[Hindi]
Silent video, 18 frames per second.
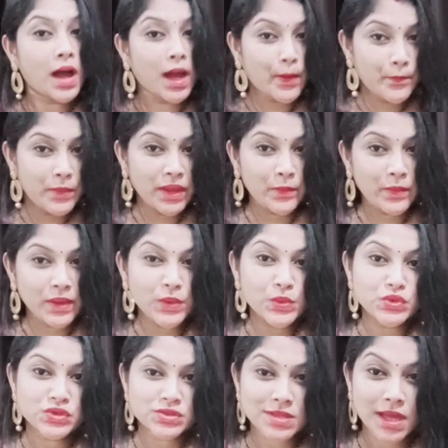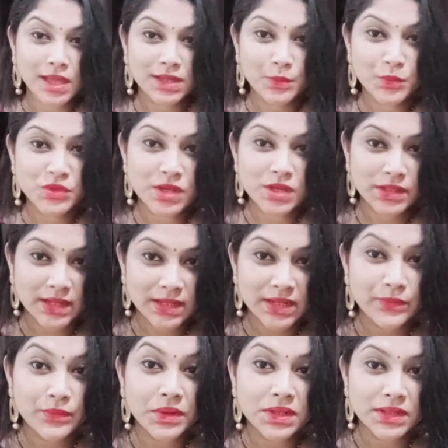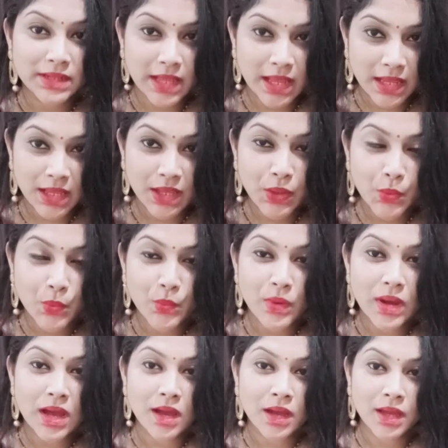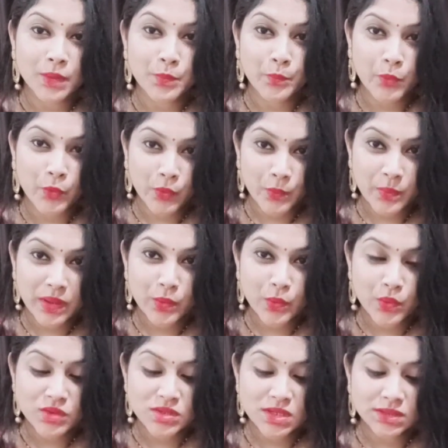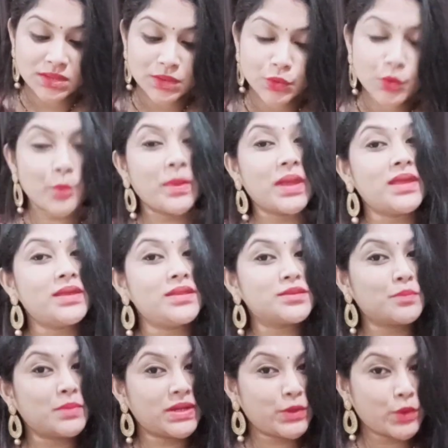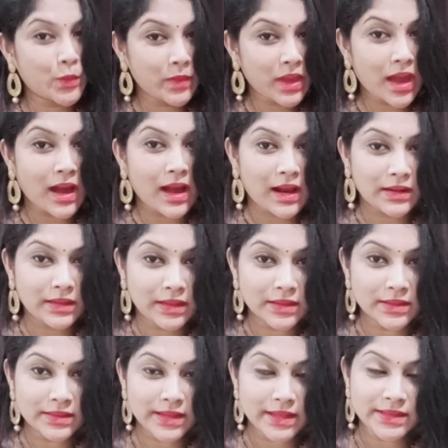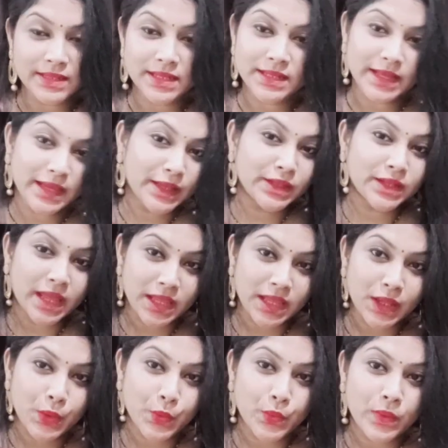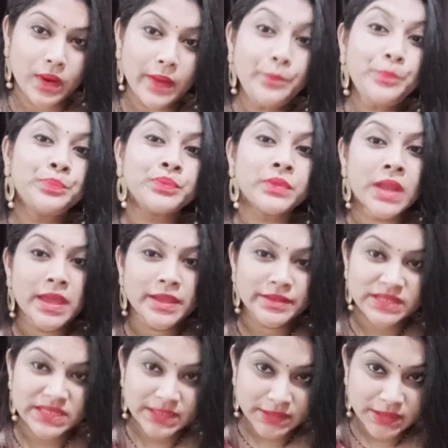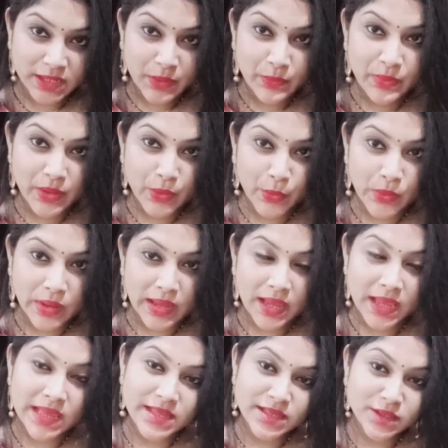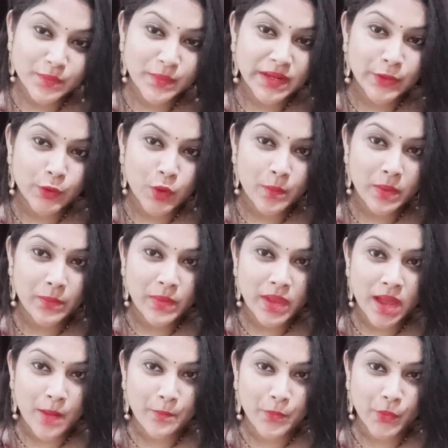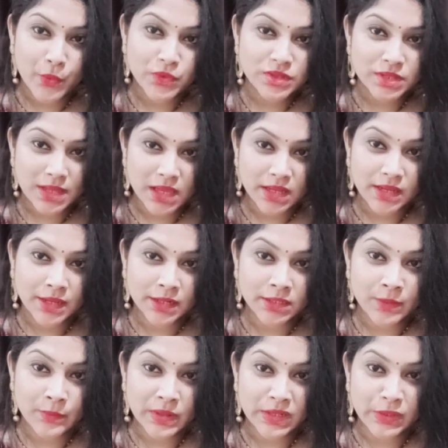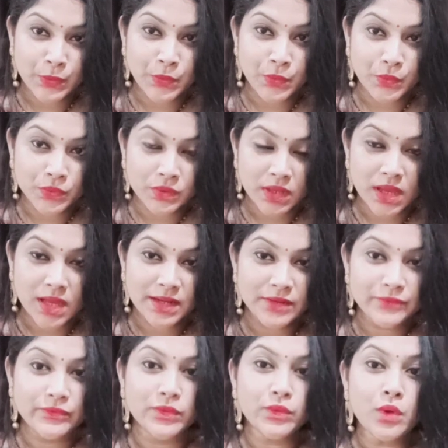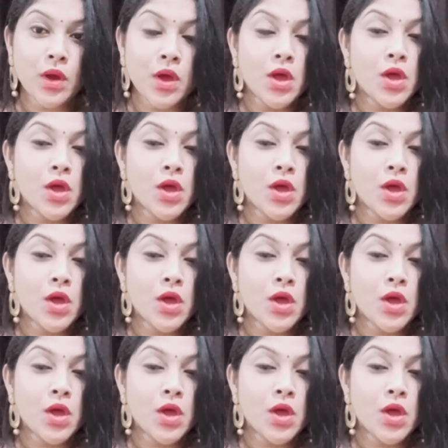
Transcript: अभी भी कुछ सारी मुझे डिलीवर नहीं हुआ अगर वो भी हो जाता तो मैं इस वीडियो में ऐड कर लेती लेकिन नहीं हुआ जितने भी हुए हैं इस वीडियो में मैं आपको शेयर करने वाली हूँ उनका रिव्यू